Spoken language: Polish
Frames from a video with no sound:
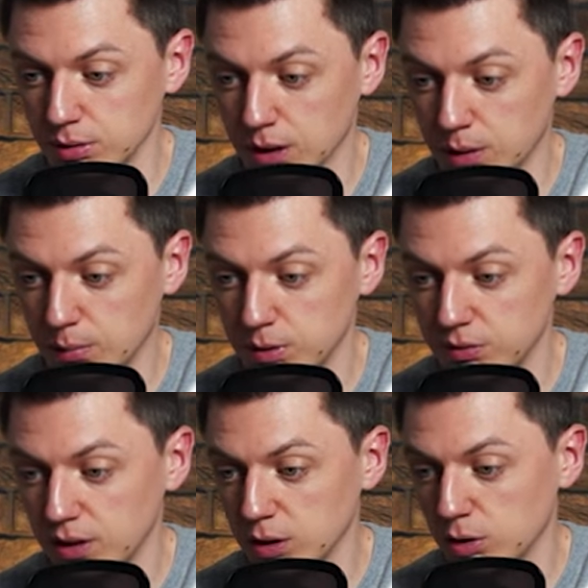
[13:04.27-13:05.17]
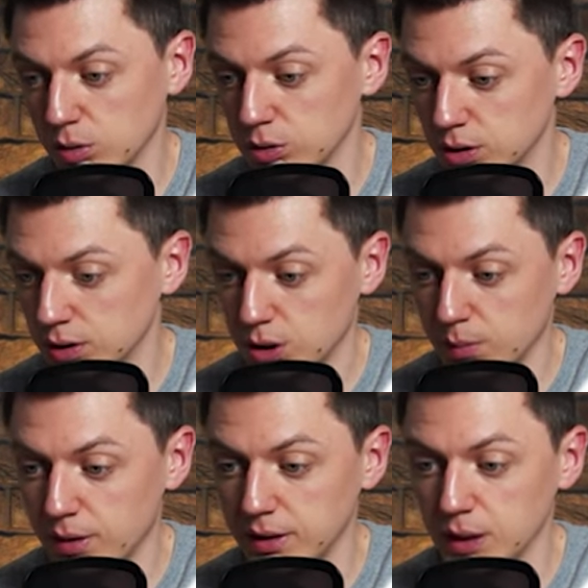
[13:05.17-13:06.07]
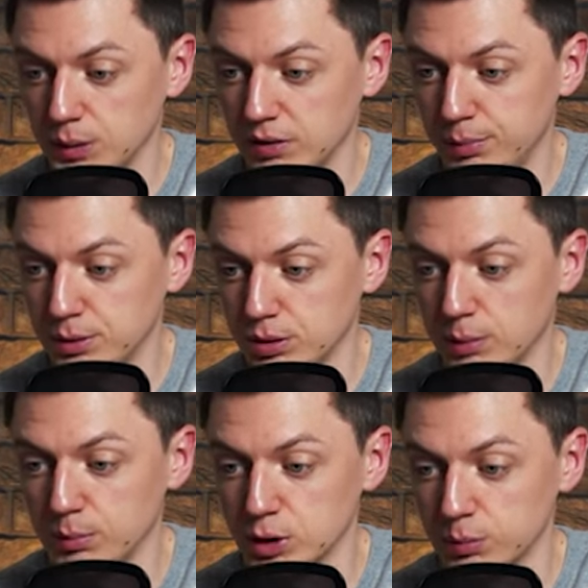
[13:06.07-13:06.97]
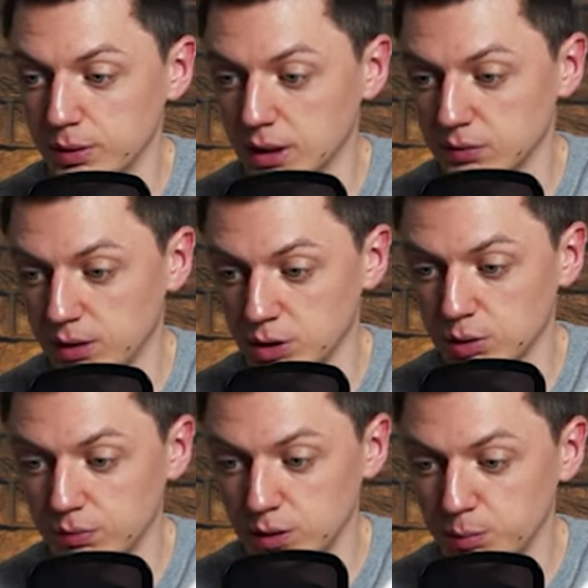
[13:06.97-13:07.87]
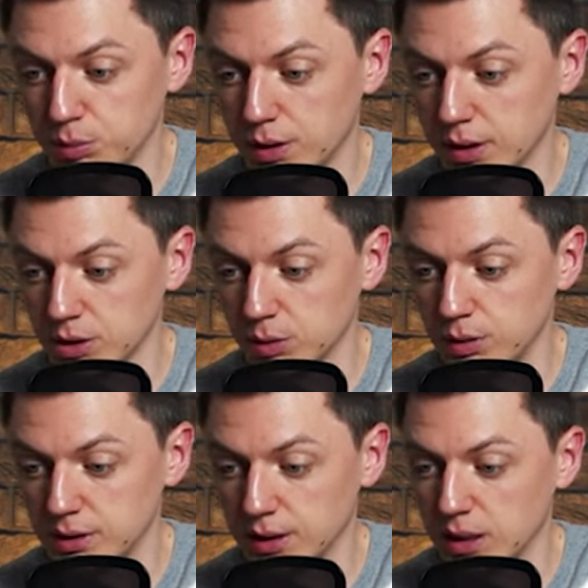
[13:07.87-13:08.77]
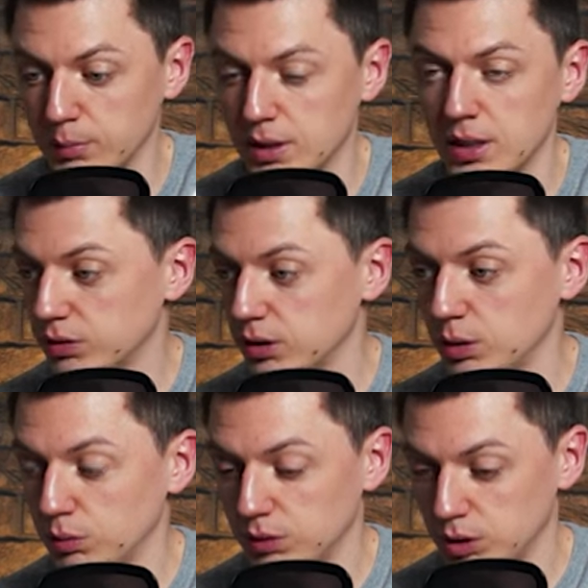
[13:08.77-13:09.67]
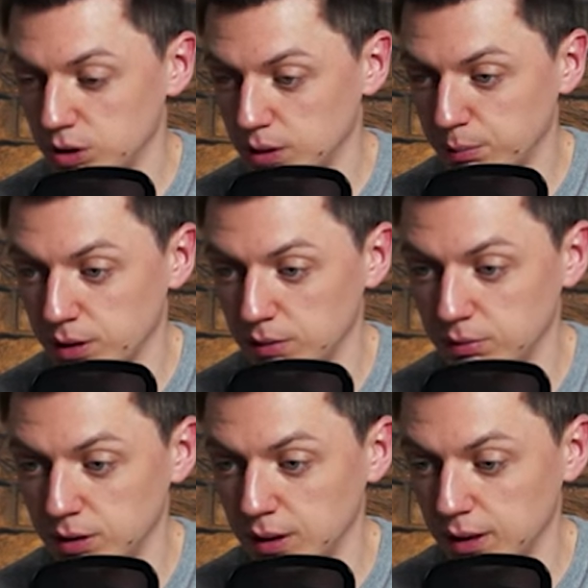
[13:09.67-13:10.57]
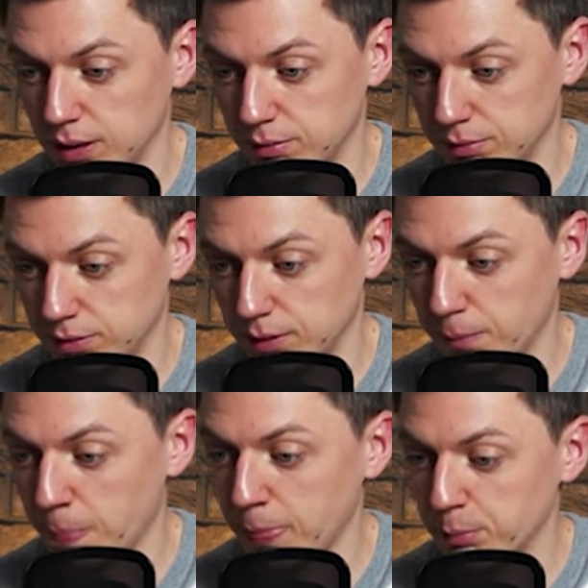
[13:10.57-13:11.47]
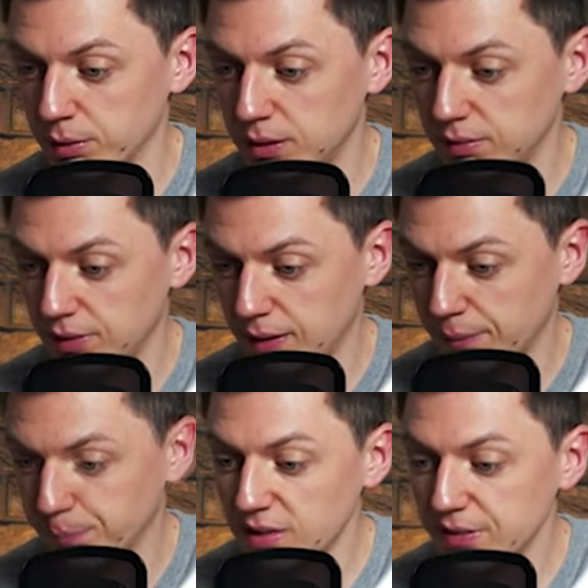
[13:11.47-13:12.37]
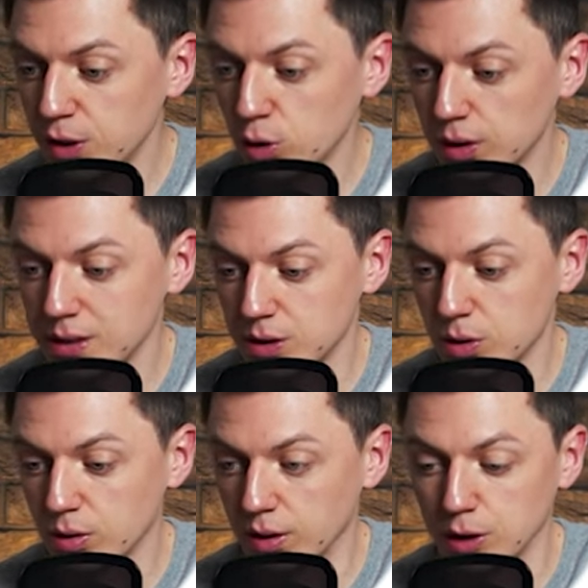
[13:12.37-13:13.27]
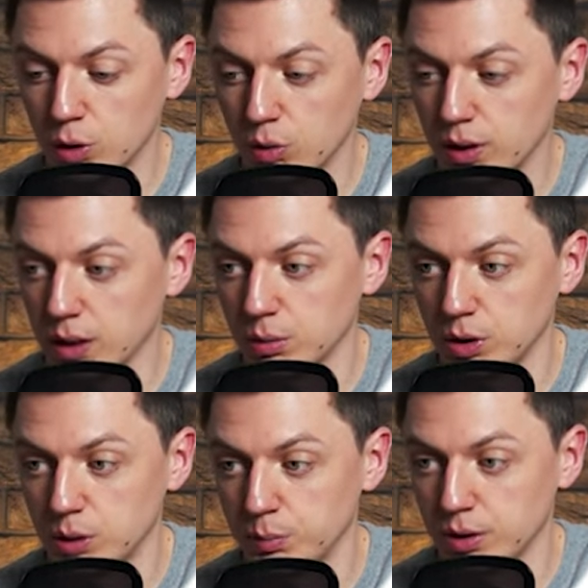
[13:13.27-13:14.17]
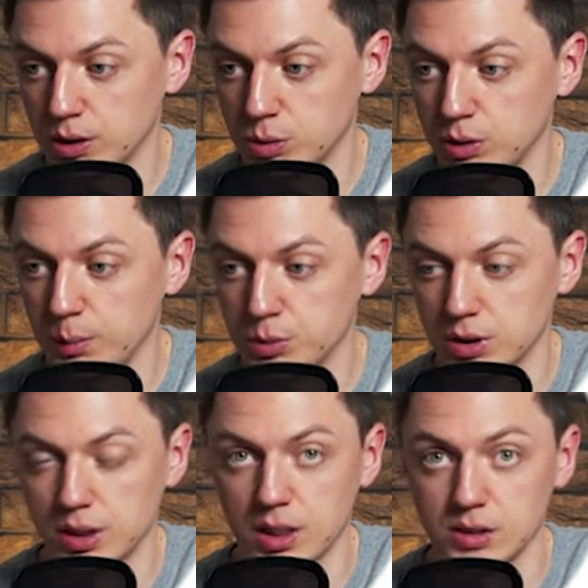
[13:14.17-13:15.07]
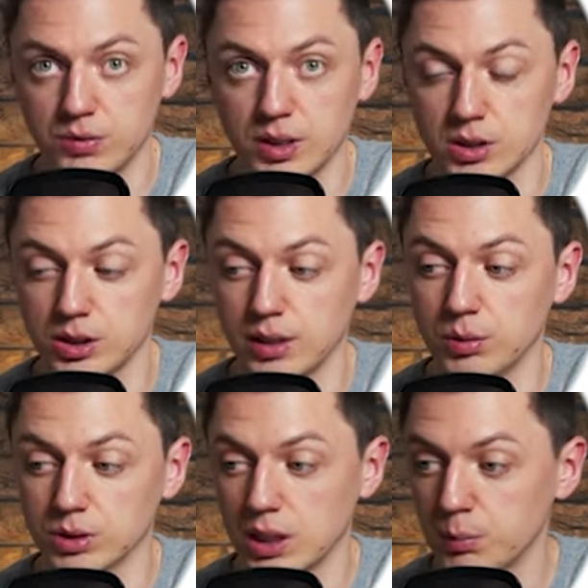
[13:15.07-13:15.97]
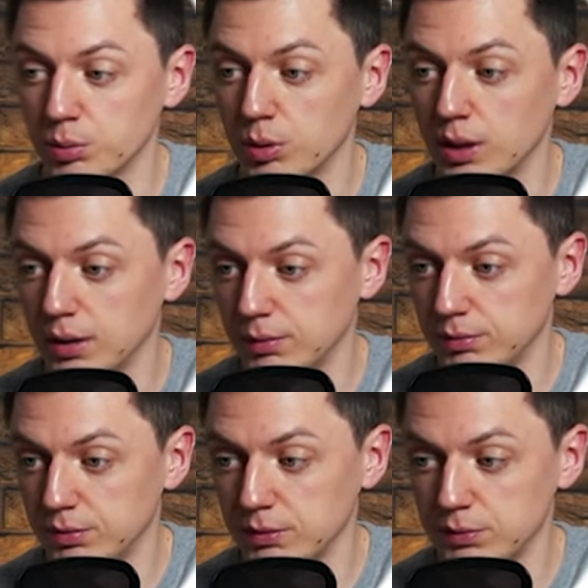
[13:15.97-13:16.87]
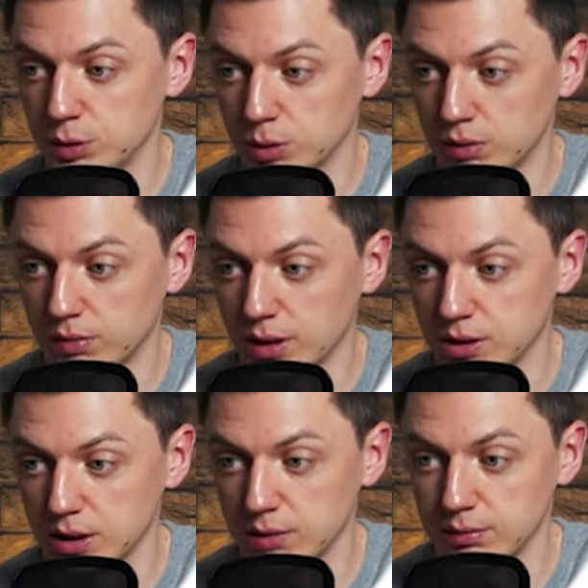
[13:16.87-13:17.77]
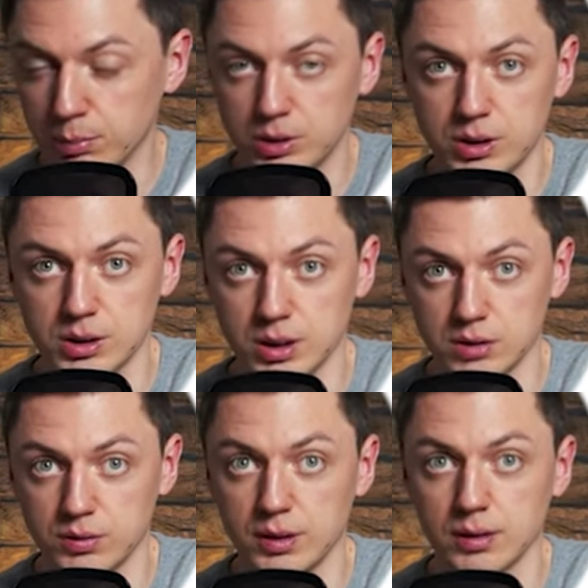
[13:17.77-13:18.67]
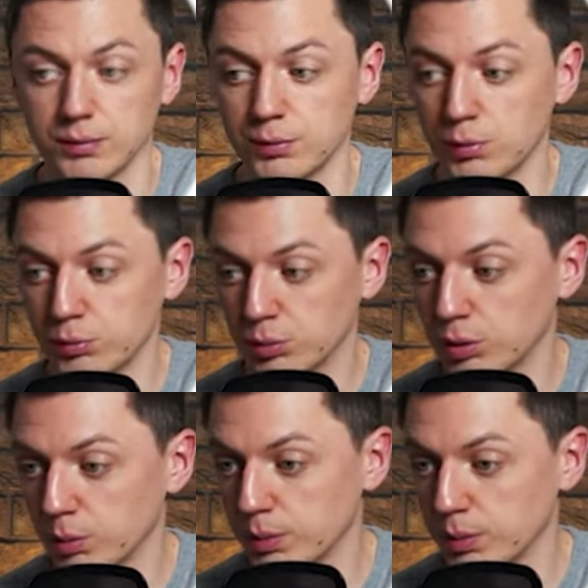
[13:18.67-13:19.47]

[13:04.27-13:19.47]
jaka ma być wielkość, social media, tutaj wpisujemy sobie nazwę naszego Facebooka, naszego Instagrama, to wtedy również się pojawi w motywie Favicon jest to ikonka, która się pokazuje przy nazwie naszego sklepu w wyszukiwarce, tam gdzie jest nazwa www.